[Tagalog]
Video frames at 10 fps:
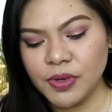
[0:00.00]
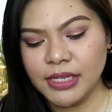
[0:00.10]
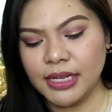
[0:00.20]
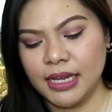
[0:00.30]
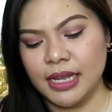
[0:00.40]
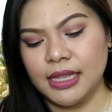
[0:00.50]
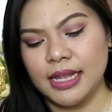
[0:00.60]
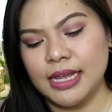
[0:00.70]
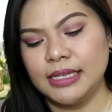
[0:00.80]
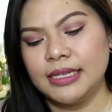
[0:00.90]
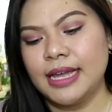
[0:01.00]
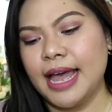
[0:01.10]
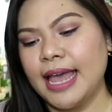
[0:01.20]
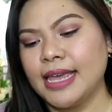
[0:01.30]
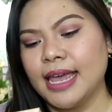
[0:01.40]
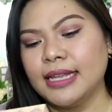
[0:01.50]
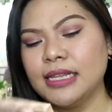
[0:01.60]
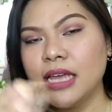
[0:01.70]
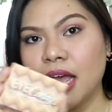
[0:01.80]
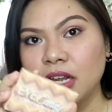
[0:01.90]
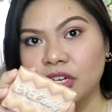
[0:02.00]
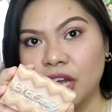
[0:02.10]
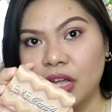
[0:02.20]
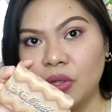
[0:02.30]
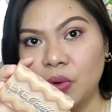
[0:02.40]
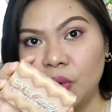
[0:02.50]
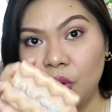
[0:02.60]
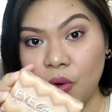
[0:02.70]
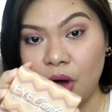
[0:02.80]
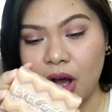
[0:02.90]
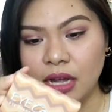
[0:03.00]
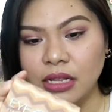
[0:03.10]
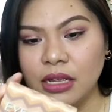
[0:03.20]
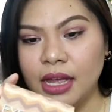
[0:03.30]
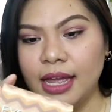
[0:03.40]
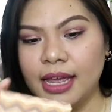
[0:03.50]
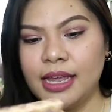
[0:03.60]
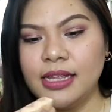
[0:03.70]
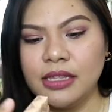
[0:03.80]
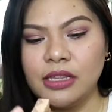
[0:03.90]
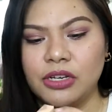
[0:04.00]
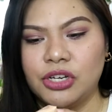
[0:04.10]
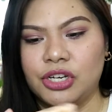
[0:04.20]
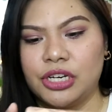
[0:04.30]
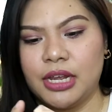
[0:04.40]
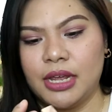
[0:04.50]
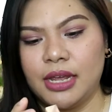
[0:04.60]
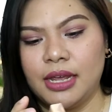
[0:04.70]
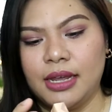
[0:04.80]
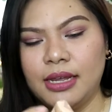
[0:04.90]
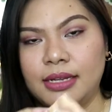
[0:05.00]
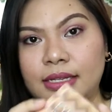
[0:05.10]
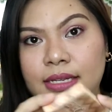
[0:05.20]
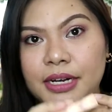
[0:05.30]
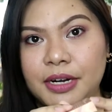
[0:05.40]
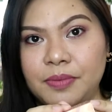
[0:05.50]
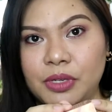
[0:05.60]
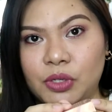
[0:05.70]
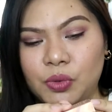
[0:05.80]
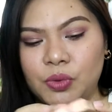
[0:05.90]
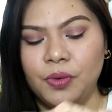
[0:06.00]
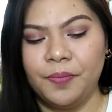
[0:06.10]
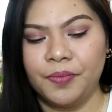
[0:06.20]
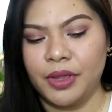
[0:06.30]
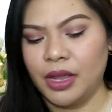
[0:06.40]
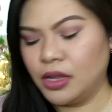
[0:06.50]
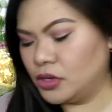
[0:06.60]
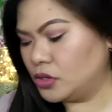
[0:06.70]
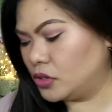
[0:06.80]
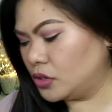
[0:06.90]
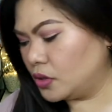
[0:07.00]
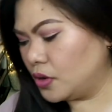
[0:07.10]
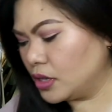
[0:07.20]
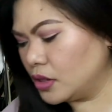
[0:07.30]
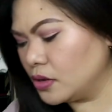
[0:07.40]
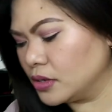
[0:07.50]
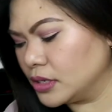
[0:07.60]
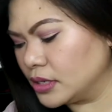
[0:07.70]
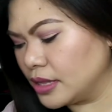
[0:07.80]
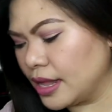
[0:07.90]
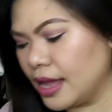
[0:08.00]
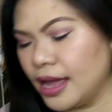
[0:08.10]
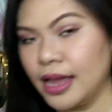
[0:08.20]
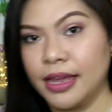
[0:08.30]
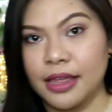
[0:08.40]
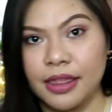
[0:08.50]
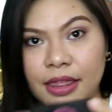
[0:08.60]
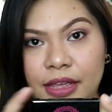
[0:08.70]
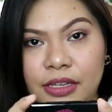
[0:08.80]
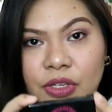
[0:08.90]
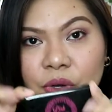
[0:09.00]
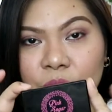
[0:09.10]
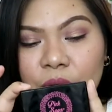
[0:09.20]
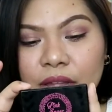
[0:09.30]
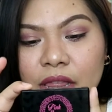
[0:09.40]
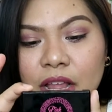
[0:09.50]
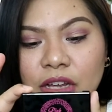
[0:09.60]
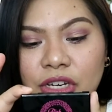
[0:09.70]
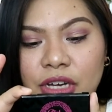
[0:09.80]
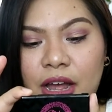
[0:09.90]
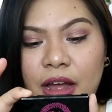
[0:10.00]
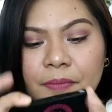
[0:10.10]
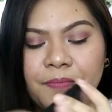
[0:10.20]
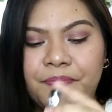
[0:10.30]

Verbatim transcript: one sa kit is the Eye Candy Eyeshadow Quad in the shade Tiramisu. So, it looks like this. So, quad lang siya